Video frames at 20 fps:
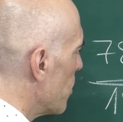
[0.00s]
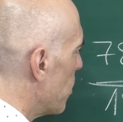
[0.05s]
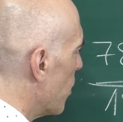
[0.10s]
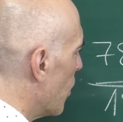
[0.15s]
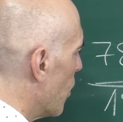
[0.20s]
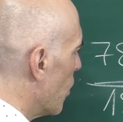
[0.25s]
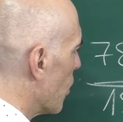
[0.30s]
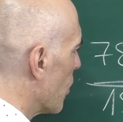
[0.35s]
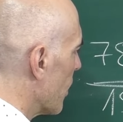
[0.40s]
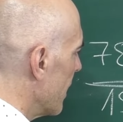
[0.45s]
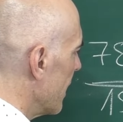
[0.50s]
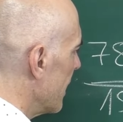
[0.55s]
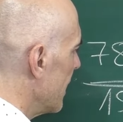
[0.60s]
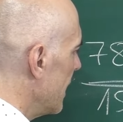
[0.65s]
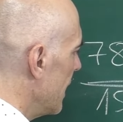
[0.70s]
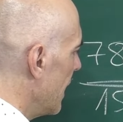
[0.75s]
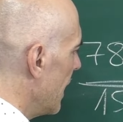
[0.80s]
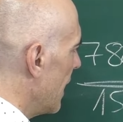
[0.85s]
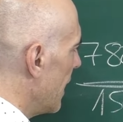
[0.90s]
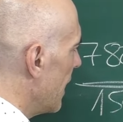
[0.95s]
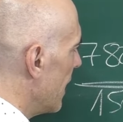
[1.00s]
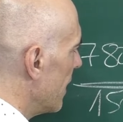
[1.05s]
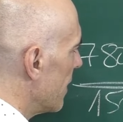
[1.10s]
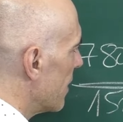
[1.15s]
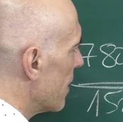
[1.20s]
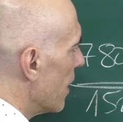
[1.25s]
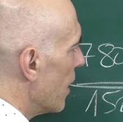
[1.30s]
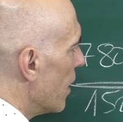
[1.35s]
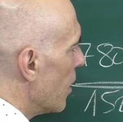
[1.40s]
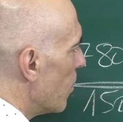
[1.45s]
por
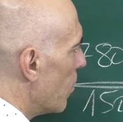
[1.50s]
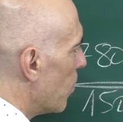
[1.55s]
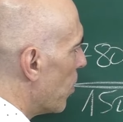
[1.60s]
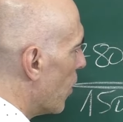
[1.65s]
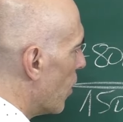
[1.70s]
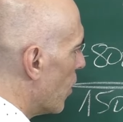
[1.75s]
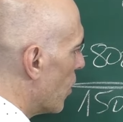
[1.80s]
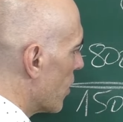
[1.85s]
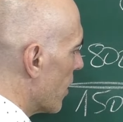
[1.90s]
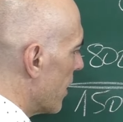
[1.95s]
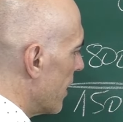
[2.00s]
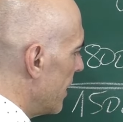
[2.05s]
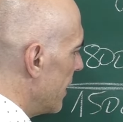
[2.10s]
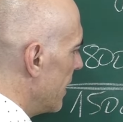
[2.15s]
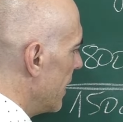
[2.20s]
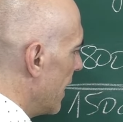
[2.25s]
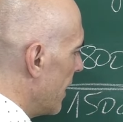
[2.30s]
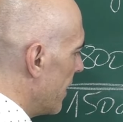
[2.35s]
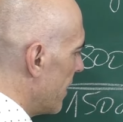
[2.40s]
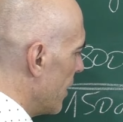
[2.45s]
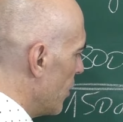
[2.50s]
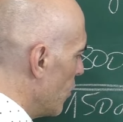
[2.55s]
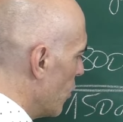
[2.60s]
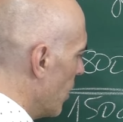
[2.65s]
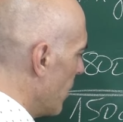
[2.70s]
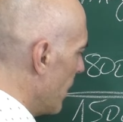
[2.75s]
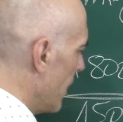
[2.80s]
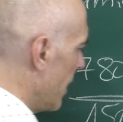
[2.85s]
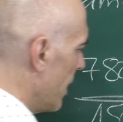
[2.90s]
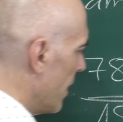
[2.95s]
10 por
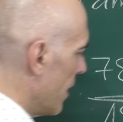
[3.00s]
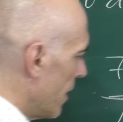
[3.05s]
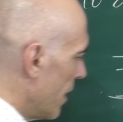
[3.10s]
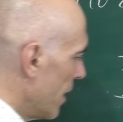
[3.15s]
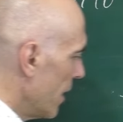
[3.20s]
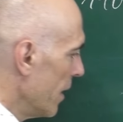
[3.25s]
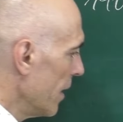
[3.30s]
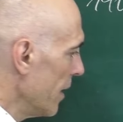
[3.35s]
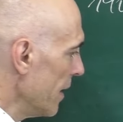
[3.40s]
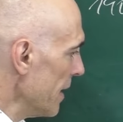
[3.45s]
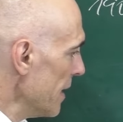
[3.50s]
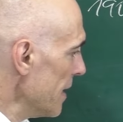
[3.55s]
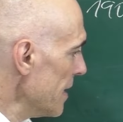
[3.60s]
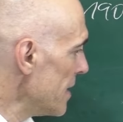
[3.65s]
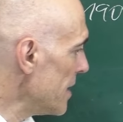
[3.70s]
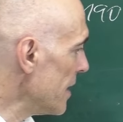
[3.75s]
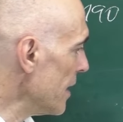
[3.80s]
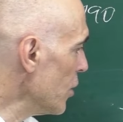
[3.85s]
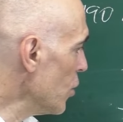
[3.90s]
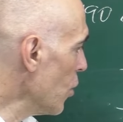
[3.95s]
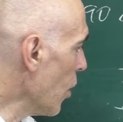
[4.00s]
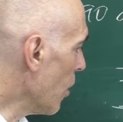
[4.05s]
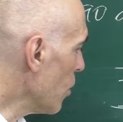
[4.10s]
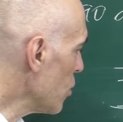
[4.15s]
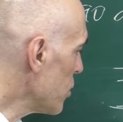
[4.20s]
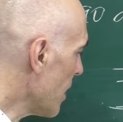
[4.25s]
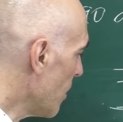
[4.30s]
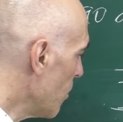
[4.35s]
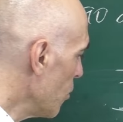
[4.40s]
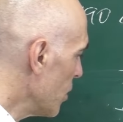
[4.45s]
19. Si yo hago
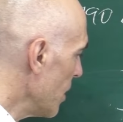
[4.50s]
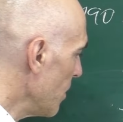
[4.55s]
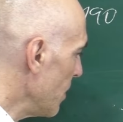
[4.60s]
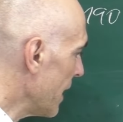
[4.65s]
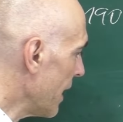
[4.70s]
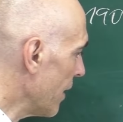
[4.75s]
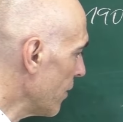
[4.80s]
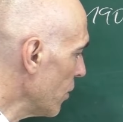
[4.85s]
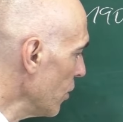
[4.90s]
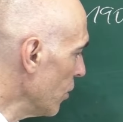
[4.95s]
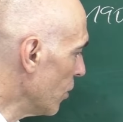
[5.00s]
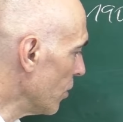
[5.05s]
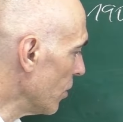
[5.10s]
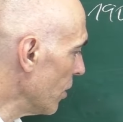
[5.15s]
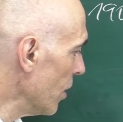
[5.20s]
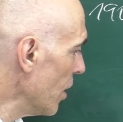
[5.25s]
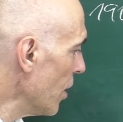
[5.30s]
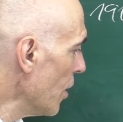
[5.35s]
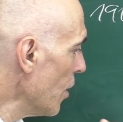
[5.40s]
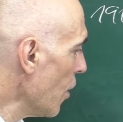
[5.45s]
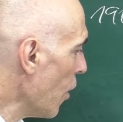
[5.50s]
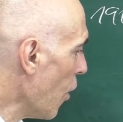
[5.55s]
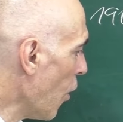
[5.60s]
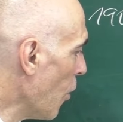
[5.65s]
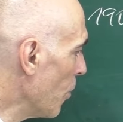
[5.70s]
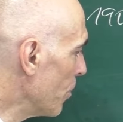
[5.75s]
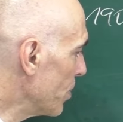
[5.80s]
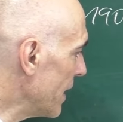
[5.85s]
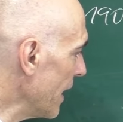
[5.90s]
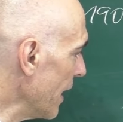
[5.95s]
esta multiplicación,
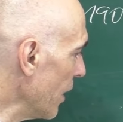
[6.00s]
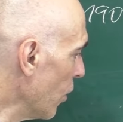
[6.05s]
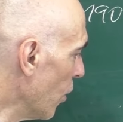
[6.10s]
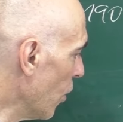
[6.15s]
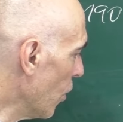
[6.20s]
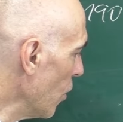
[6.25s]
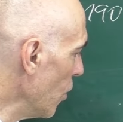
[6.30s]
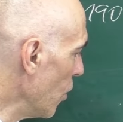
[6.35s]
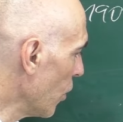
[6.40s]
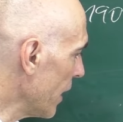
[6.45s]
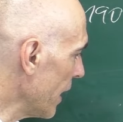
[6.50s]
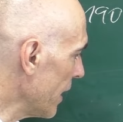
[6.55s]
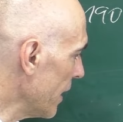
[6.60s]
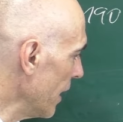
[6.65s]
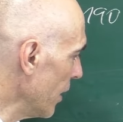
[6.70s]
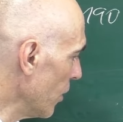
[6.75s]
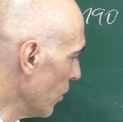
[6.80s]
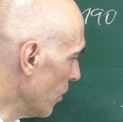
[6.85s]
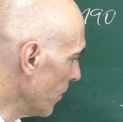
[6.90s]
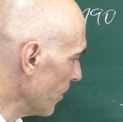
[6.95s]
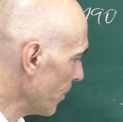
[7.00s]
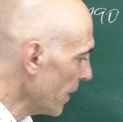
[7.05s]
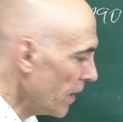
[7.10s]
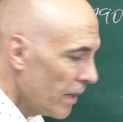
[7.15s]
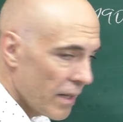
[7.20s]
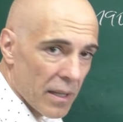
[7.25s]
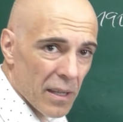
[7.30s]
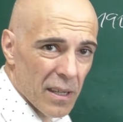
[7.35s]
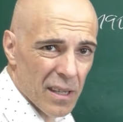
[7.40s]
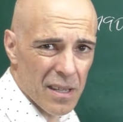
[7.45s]
obtengo lo que quiero.
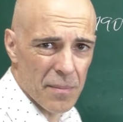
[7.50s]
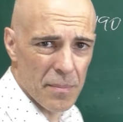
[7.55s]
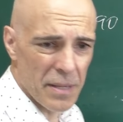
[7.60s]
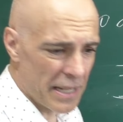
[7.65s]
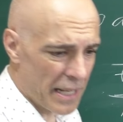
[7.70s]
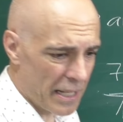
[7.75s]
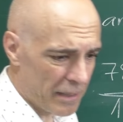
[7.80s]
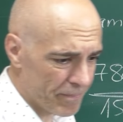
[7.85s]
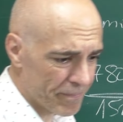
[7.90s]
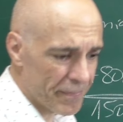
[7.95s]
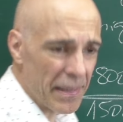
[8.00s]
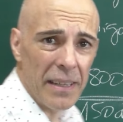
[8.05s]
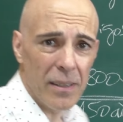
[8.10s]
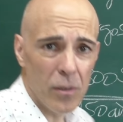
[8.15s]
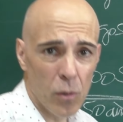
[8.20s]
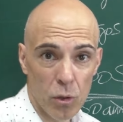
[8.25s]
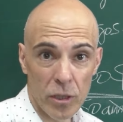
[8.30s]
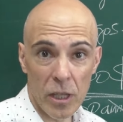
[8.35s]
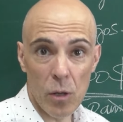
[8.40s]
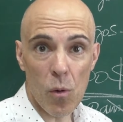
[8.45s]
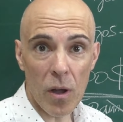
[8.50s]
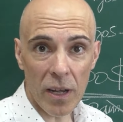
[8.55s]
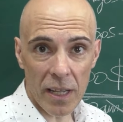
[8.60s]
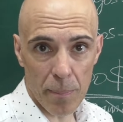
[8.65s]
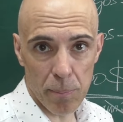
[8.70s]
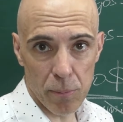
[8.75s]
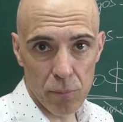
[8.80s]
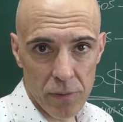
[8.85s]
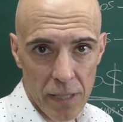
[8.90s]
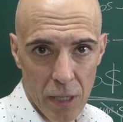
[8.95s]
Eh, mira, lo tengo aquí
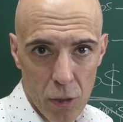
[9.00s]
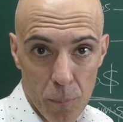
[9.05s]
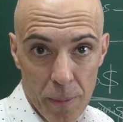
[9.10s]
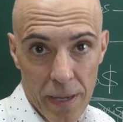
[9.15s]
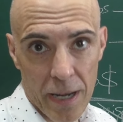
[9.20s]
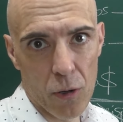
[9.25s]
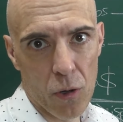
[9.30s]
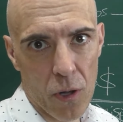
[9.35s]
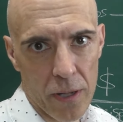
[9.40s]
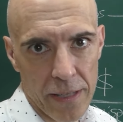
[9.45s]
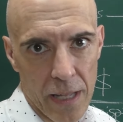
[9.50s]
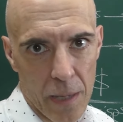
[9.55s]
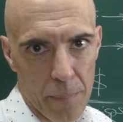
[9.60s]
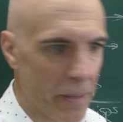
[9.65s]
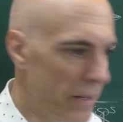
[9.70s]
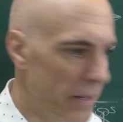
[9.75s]
apuntado para no andar